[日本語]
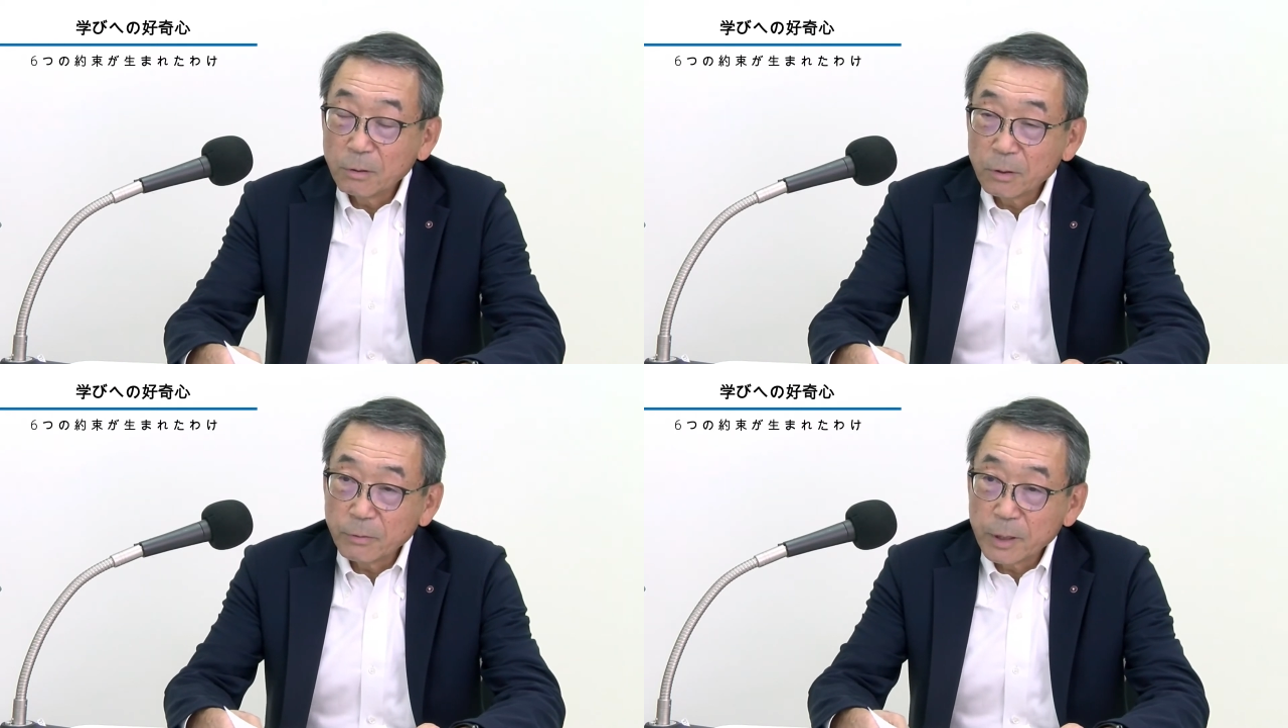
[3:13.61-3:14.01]

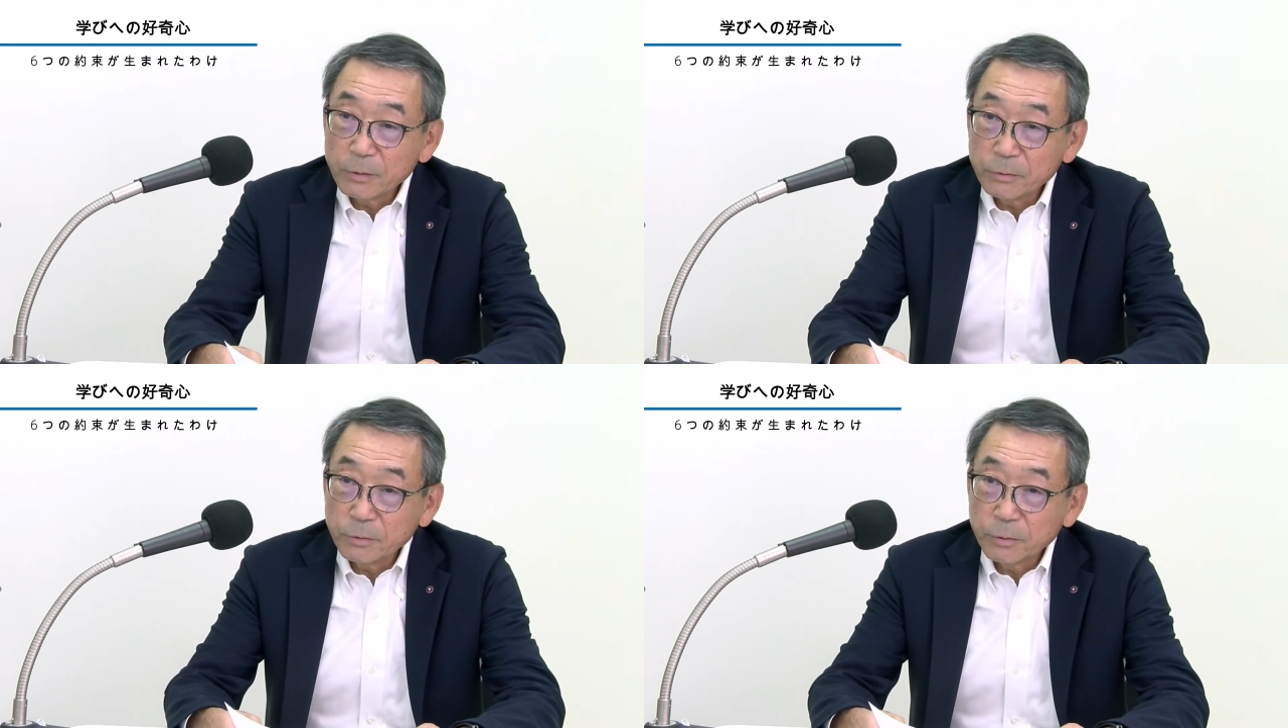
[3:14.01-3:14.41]
いわゆ
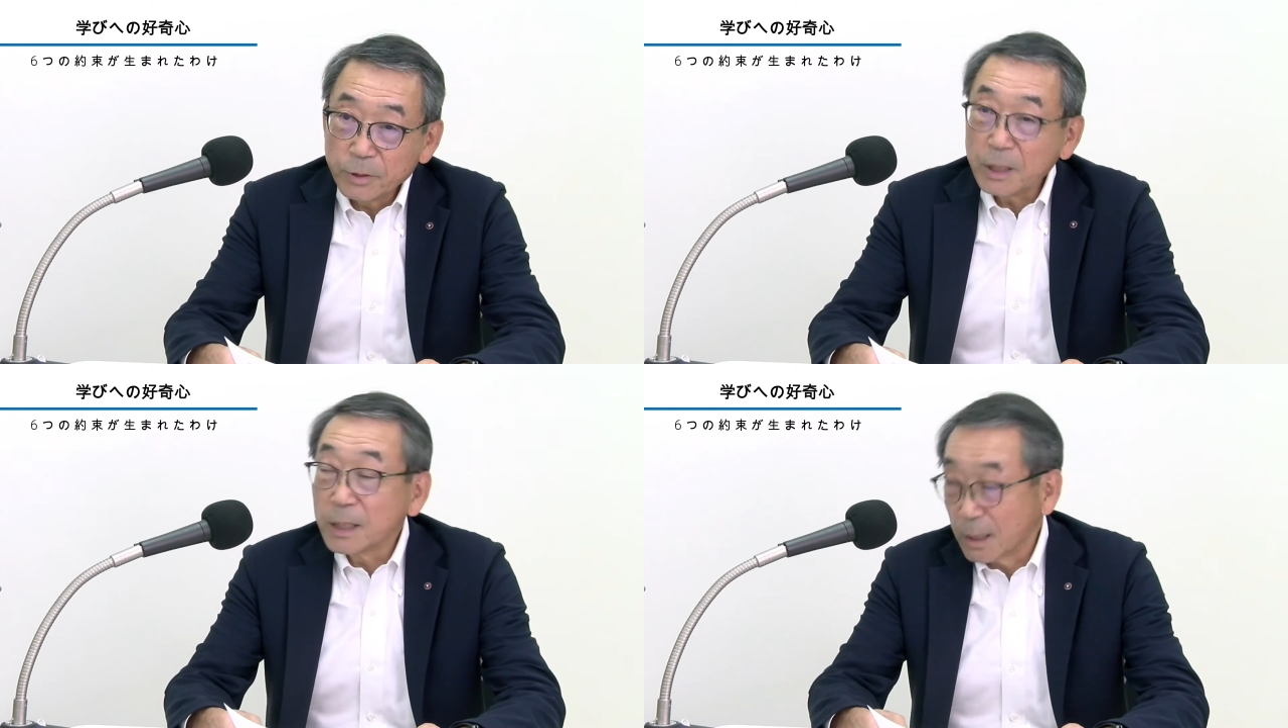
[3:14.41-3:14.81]
る
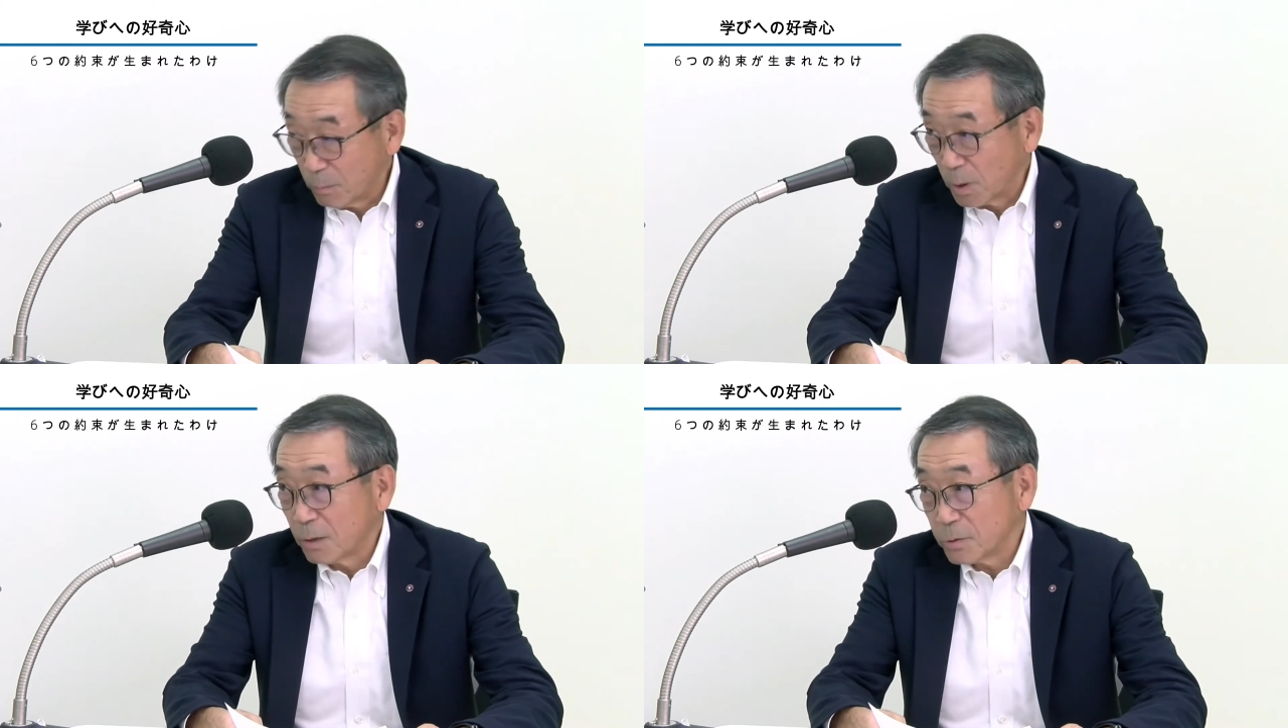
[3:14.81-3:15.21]
認可を
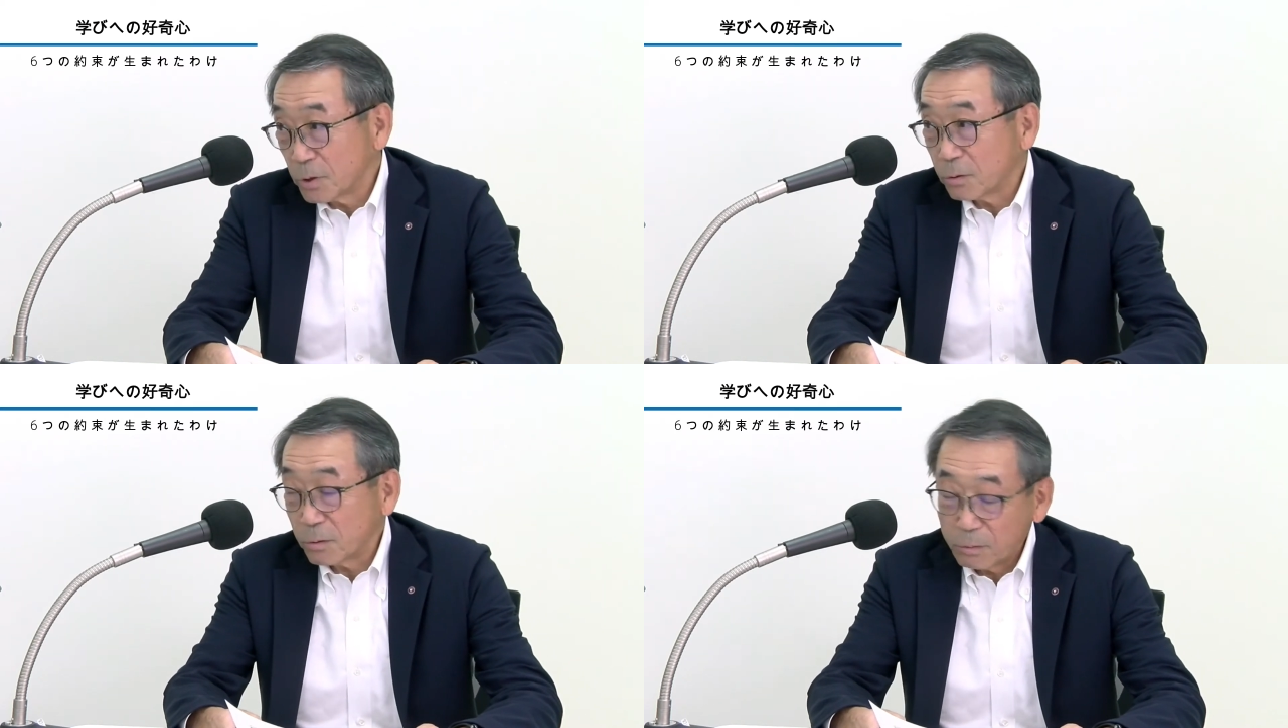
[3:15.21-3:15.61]
もらう仕事